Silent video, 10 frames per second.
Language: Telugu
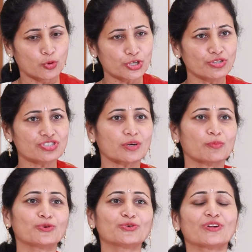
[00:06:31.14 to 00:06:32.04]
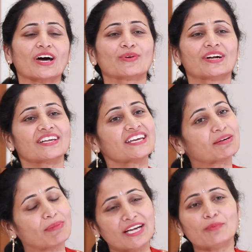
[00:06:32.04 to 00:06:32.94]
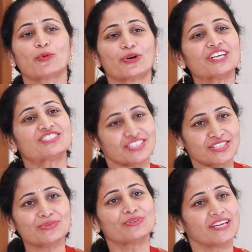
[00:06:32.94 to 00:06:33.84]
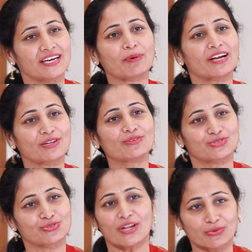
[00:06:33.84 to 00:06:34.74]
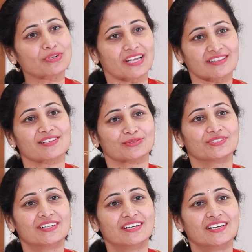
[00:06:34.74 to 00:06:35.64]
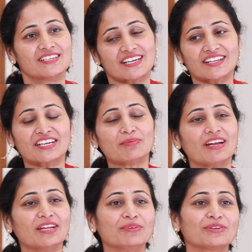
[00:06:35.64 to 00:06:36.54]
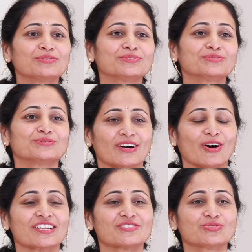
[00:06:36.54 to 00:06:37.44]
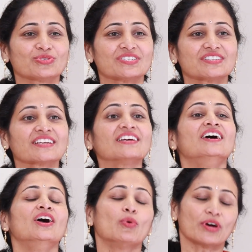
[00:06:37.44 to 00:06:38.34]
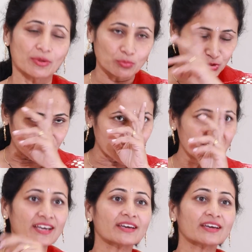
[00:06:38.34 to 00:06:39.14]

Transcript: పోటీ నుంచి తప్పుకుంటున్నారు అంటే ఇంకా మళ్ళీ పోటీ చెయ్యరు ఏ పార్టీ నుంచి కూడా అనుకున్నారు అందరూ సడన్ గా మళ్ళీ మీరు కాంగ్రెస్ నుంచి వచ్చేసరికి ఓకే ముందే